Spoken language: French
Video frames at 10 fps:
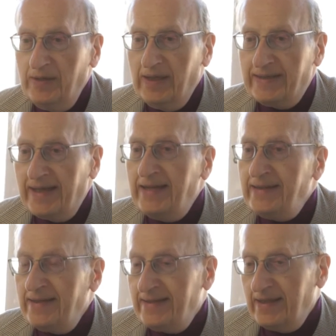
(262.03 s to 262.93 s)
Rien
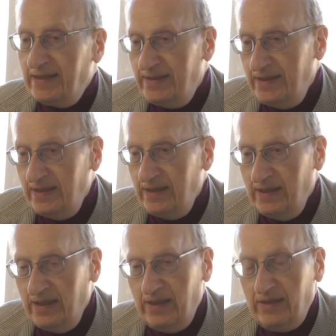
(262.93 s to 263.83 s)
n'interdit
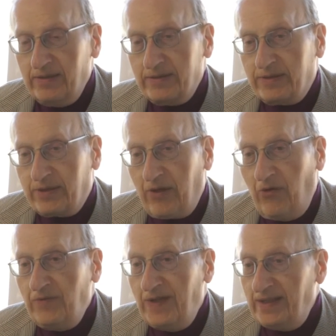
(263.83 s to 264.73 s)

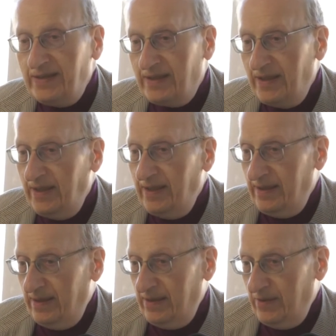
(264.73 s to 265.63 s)
qu'en vérité,
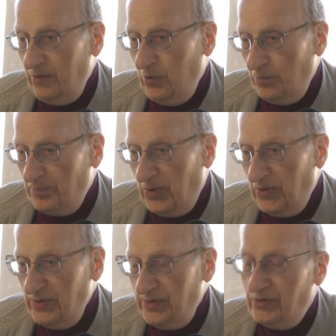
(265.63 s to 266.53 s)
l'on
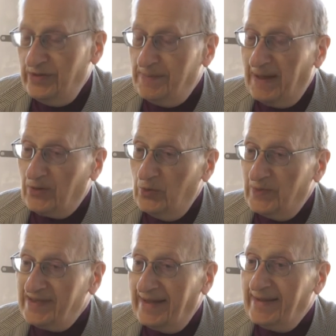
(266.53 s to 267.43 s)
pense, je ne dis pas que l'on
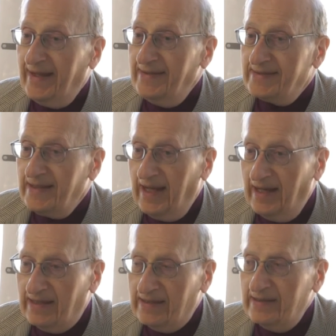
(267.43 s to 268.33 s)
s'adresse
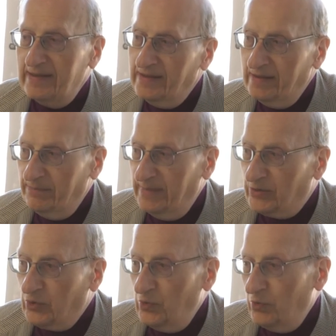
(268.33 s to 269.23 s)
à, mais
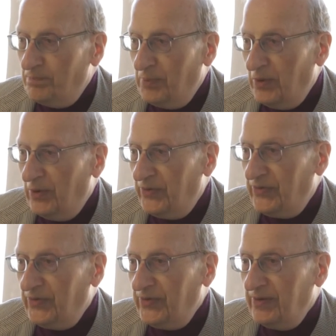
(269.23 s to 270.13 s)
que l'on
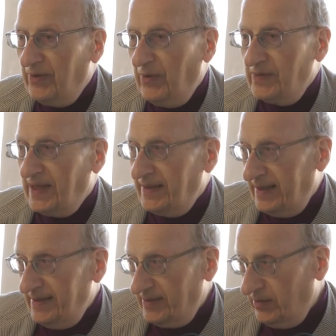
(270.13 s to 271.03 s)
pense en
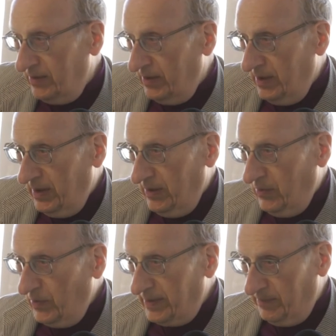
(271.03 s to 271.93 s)
s'adressant
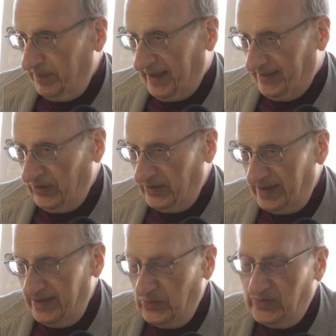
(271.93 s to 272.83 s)
aux personnes
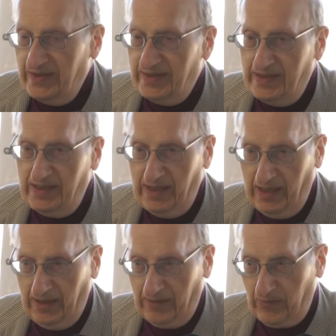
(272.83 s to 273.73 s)
qui sont ici,
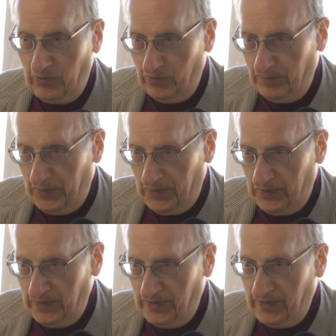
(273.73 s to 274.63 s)
que l'on
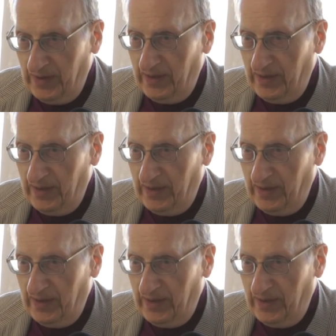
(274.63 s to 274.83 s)
pense